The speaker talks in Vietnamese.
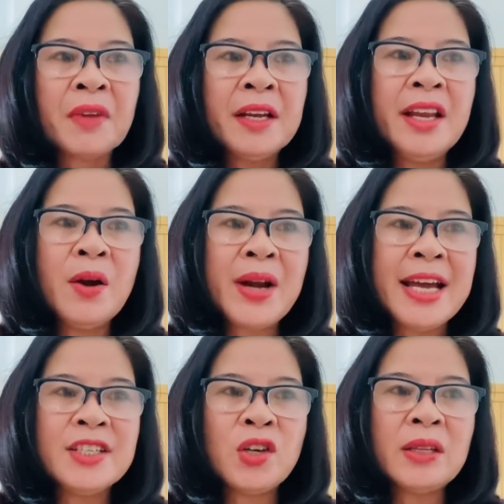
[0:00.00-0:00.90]
Điều
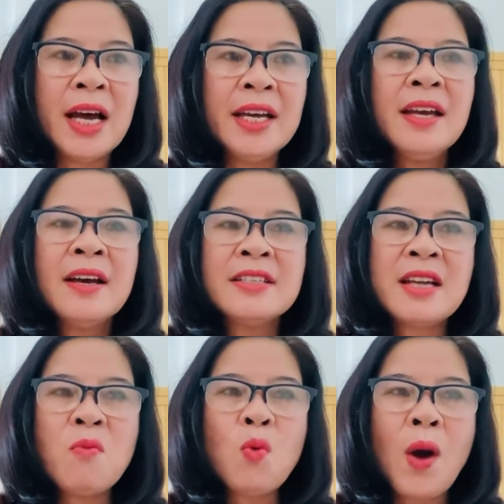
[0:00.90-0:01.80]
này cho thấy
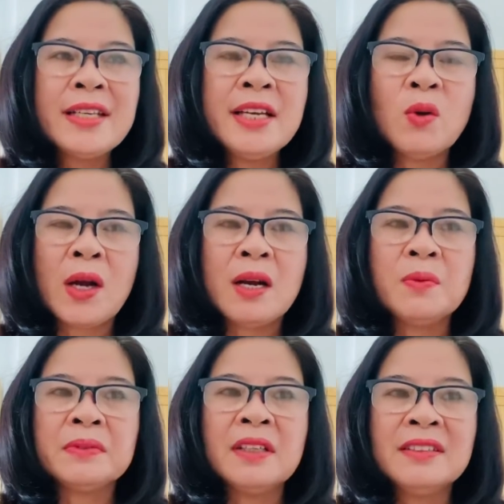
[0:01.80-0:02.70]
trong quá trình hoạt động
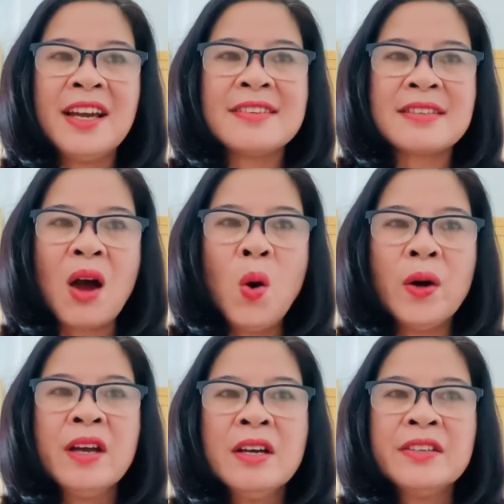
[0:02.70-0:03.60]
từ thiện xã
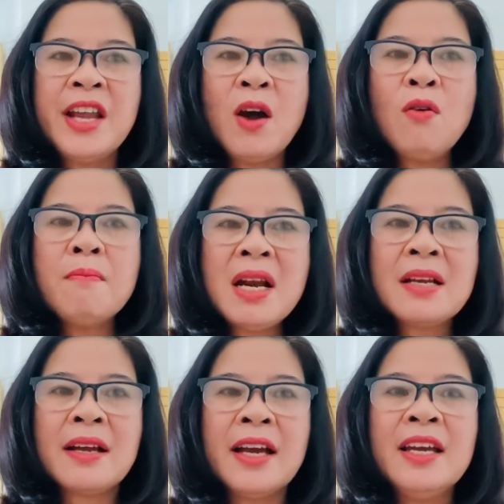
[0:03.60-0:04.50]
hội, nếu
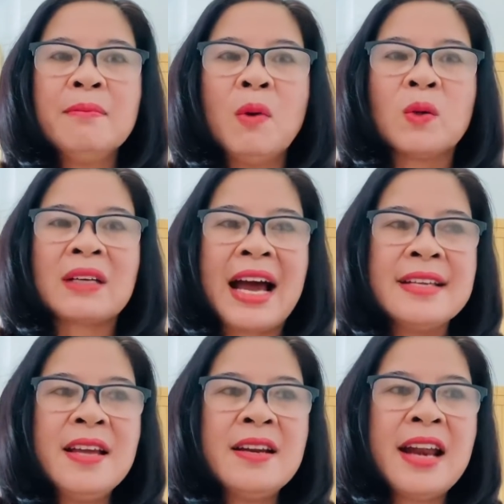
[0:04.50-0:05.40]
bất kỳ một cá
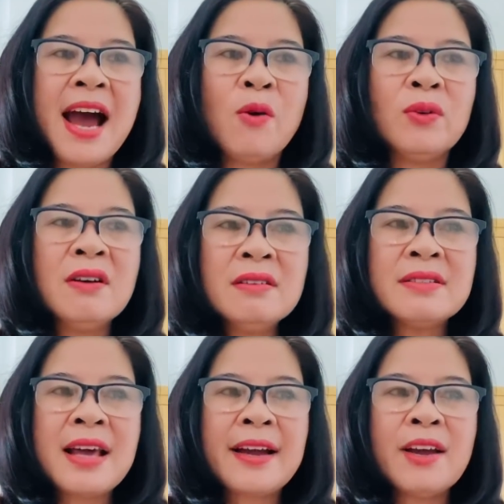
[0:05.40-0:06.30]
nhân nào đứng
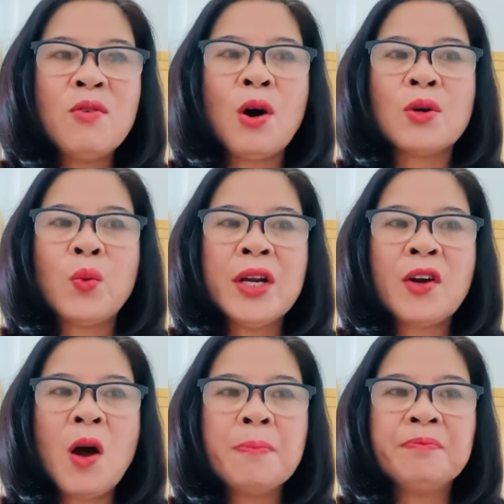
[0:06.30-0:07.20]
ra kêu gọi quyên
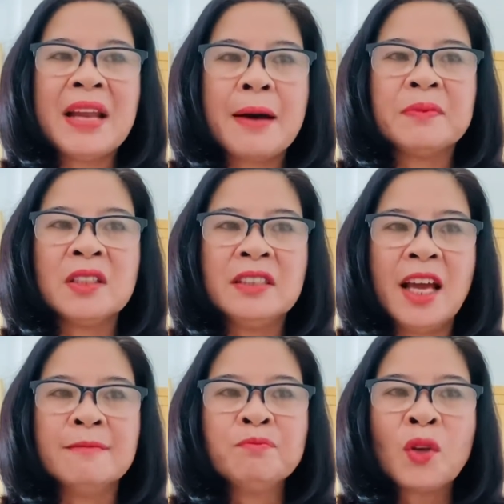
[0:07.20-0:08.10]
góp làm từ
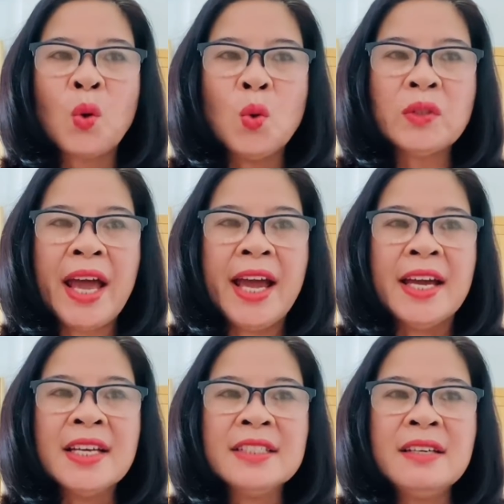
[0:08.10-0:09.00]
thiện cụ
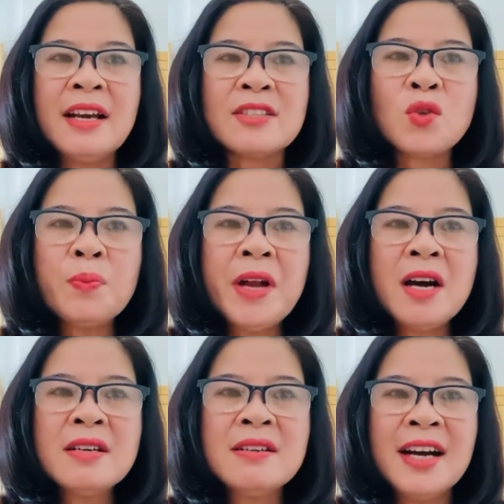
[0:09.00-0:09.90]
thể như là giúp
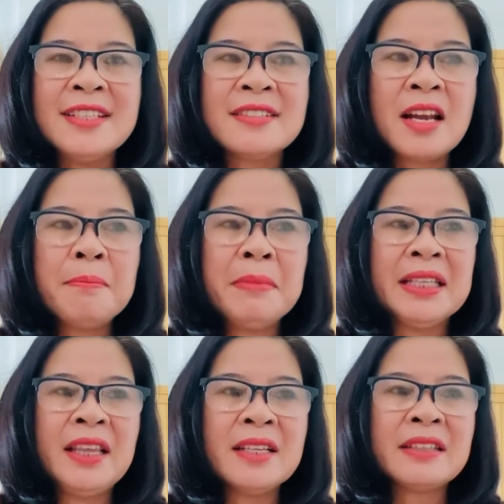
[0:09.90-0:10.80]
đỡ người dân
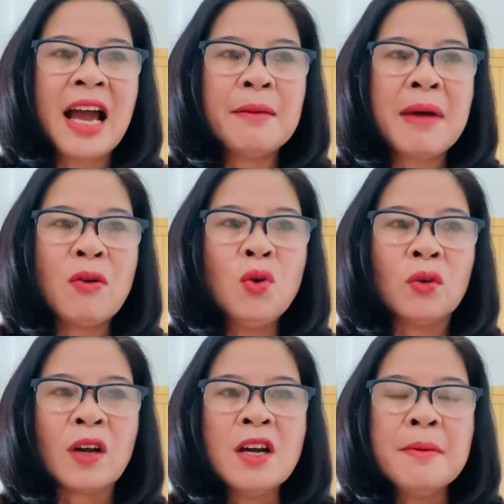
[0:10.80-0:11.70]
bị thiên tai bão
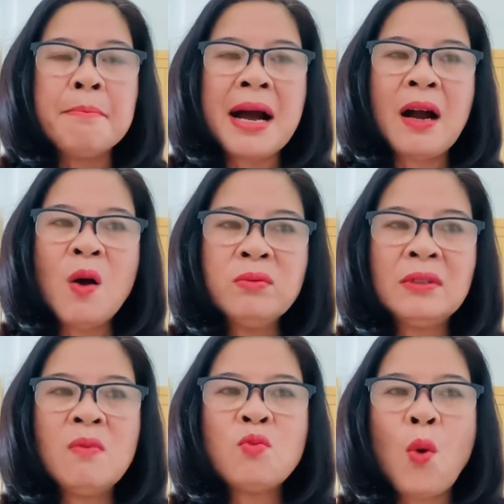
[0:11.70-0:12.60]
lụt mà không
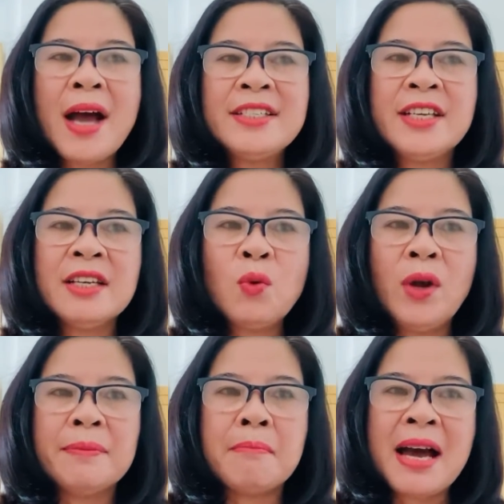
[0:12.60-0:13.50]
thông qua chính
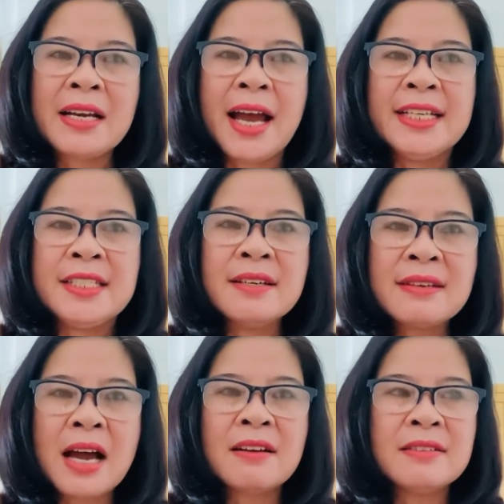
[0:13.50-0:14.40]
quyền ban ngành chức
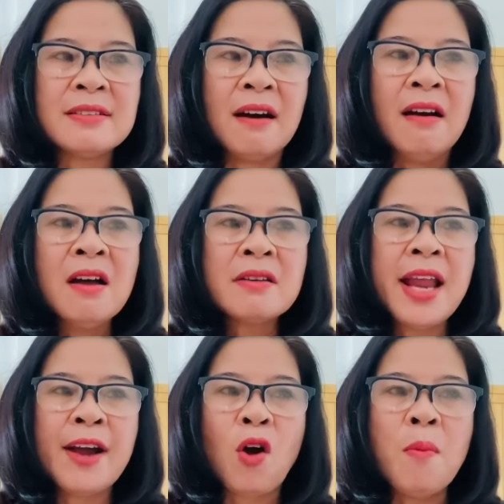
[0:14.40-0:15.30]
năng cơ sở
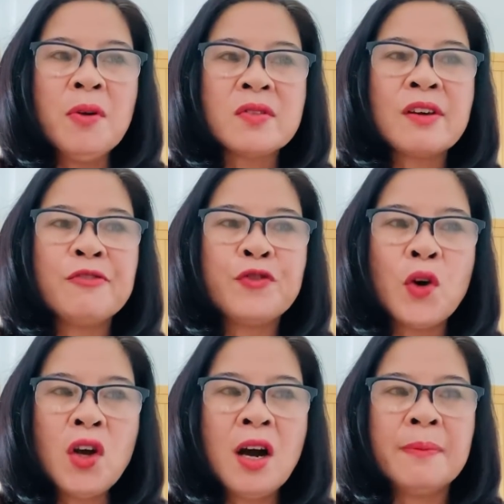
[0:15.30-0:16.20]
để có một sự
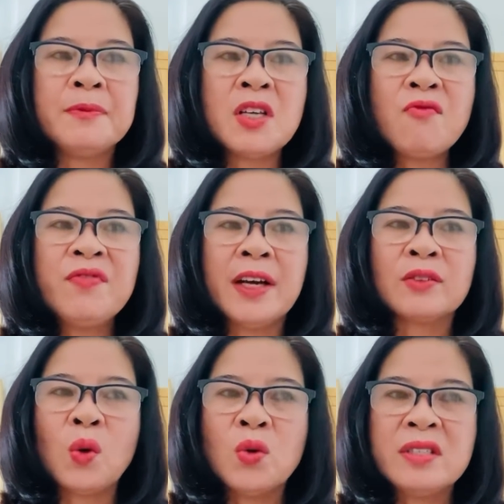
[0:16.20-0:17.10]
phối hợp trong
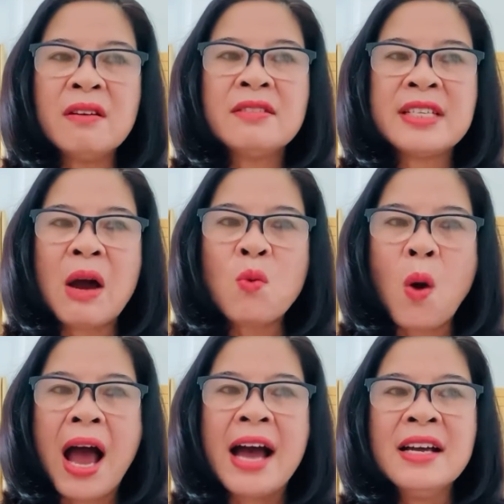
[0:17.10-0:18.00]
việc tổ chức trao
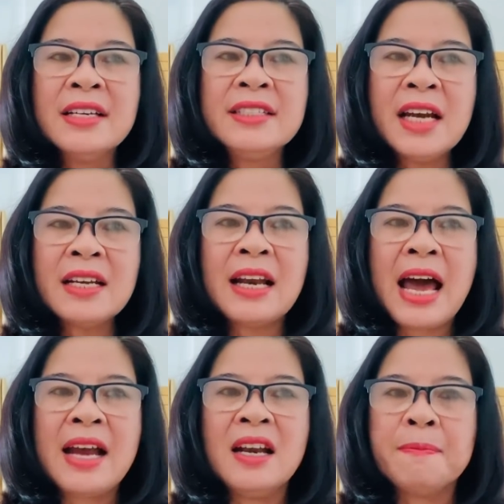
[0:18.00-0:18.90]
quà, nhất
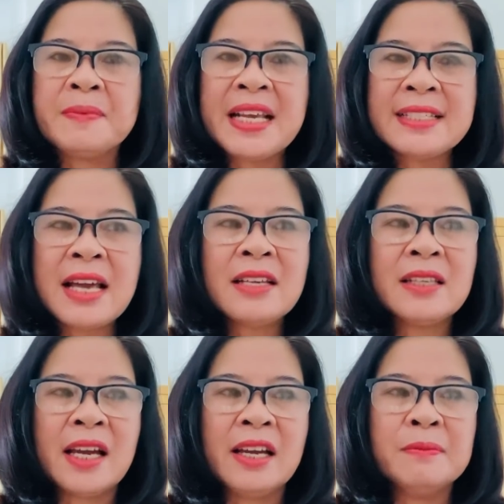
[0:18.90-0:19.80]
là lập danh sách
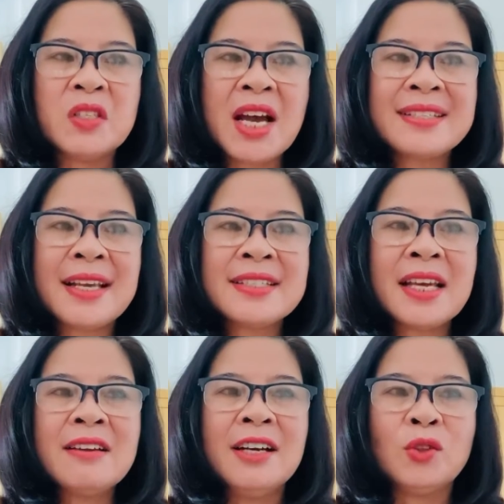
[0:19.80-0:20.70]
để kiểm tra danh
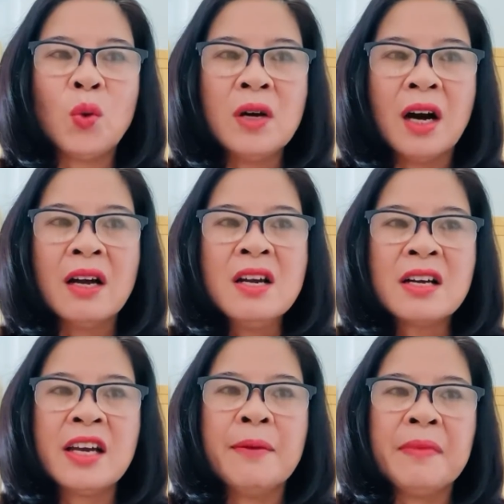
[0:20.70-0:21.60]
sách người thụ hưởng,
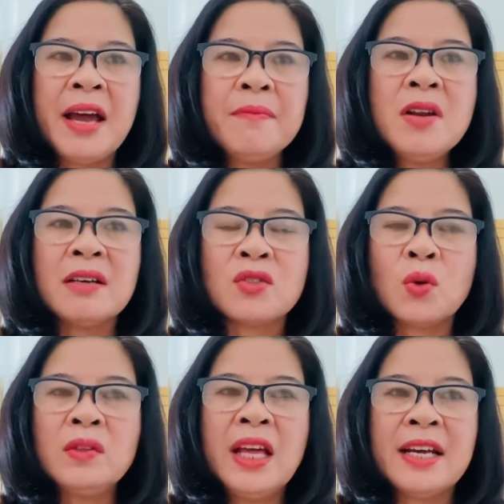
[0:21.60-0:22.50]
kiểm đếm được
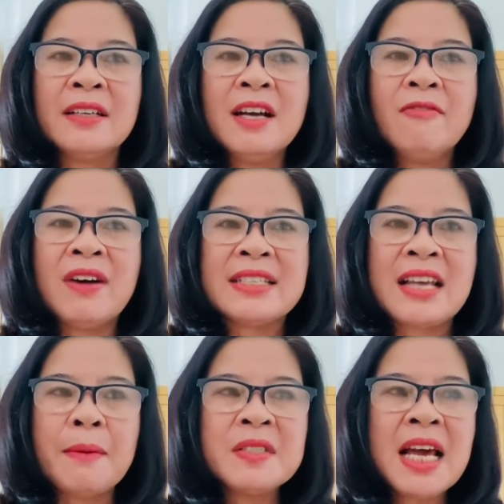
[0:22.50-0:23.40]
số tiền và
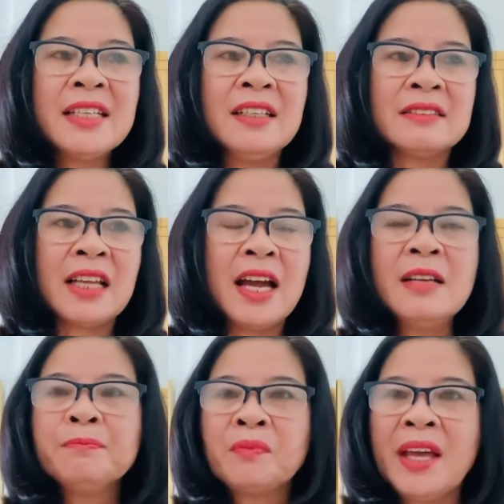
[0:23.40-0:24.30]
giám sát thực
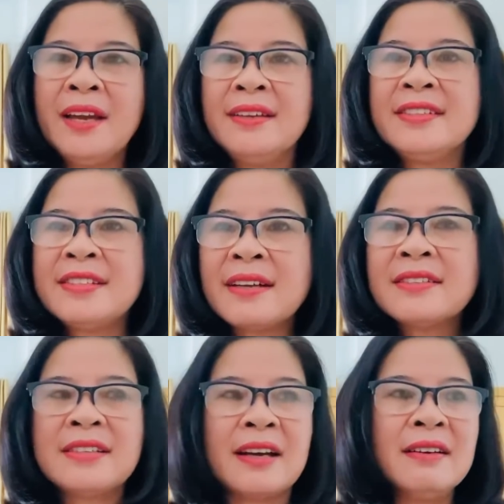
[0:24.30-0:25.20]
tế thì chắc
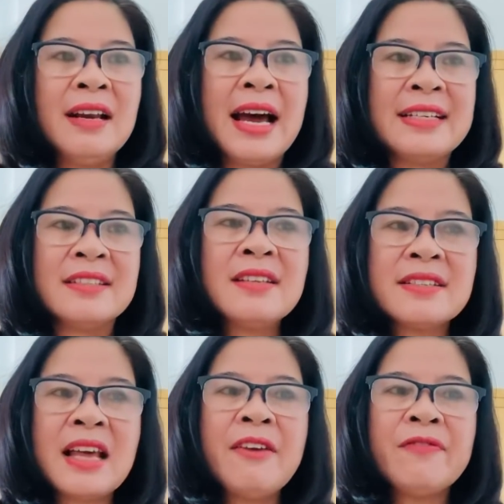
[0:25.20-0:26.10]
chắn là rất
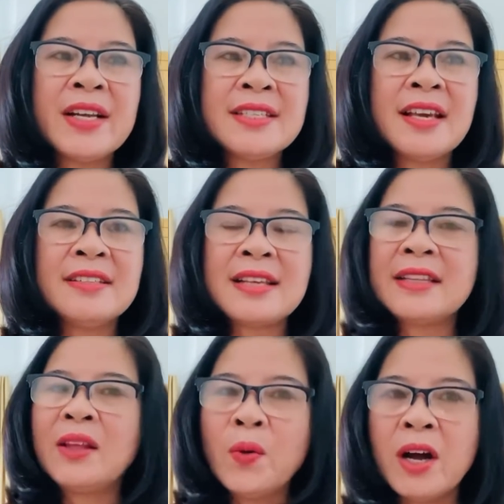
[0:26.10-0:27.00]
dễ phát sinh ra
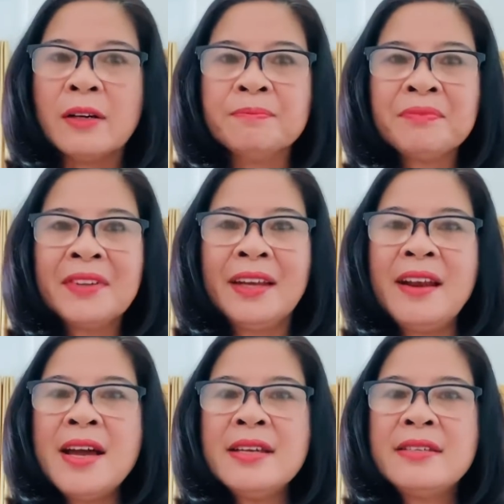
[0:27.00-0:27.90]
tiêu cực. Thì
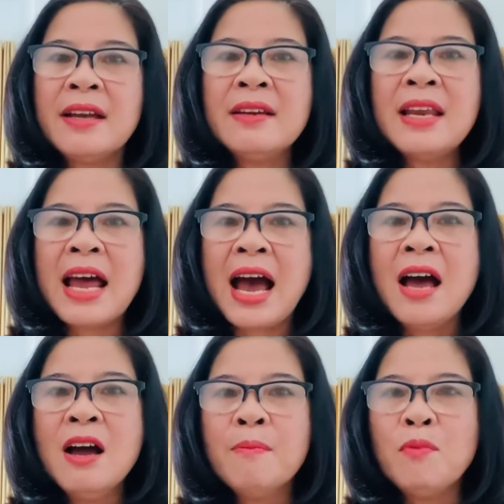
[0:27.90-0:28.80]
đây chính
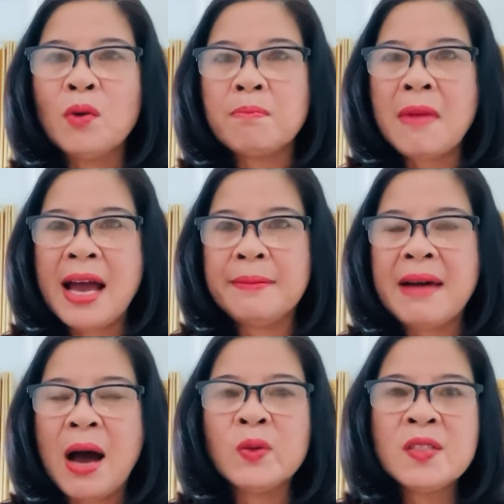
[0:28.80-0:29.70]
là một bài
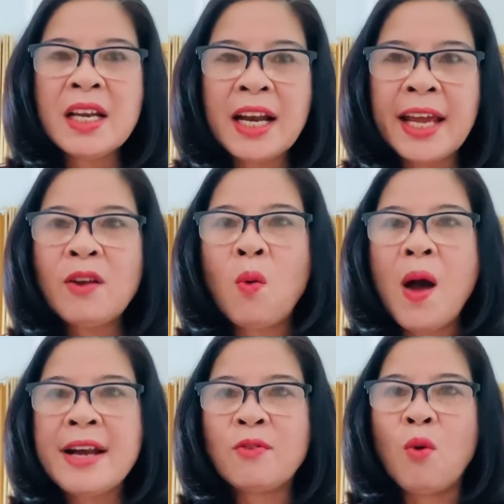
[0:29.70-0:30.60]
báo rất khách
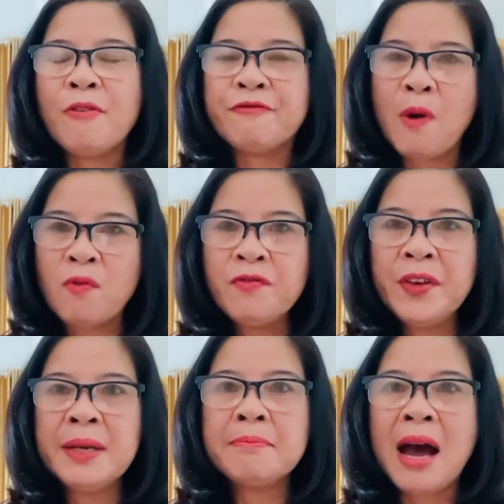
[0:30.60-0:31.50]
quan của phóng
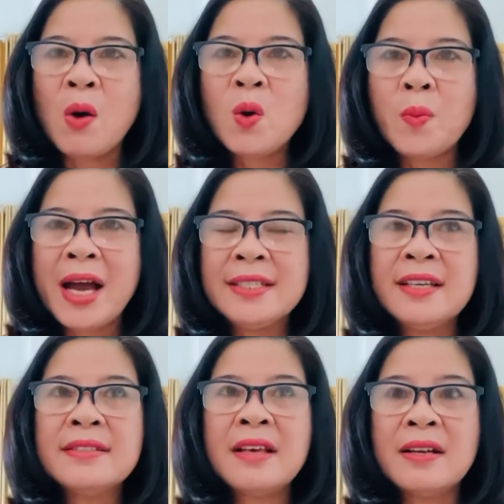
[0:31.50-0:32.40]
viên báo Công an
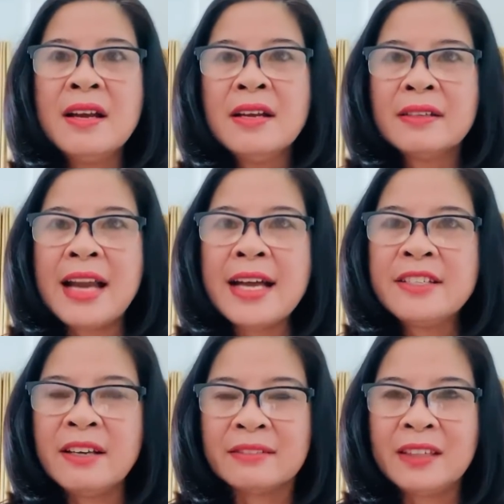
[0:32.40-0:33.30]
Nhân dân đã
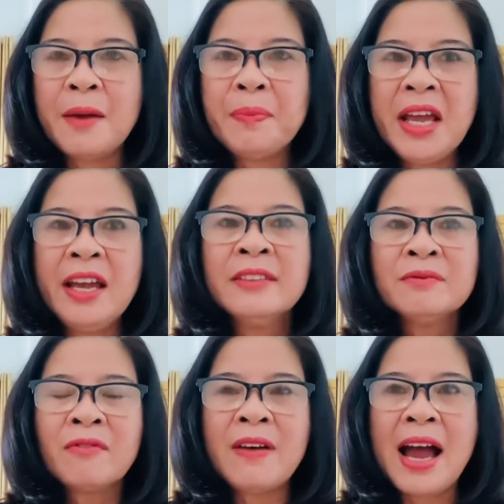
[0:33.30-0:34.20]
trực tiếp đi
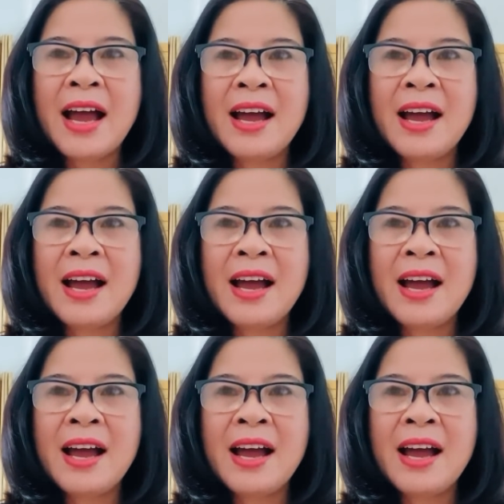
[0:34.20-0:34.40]
và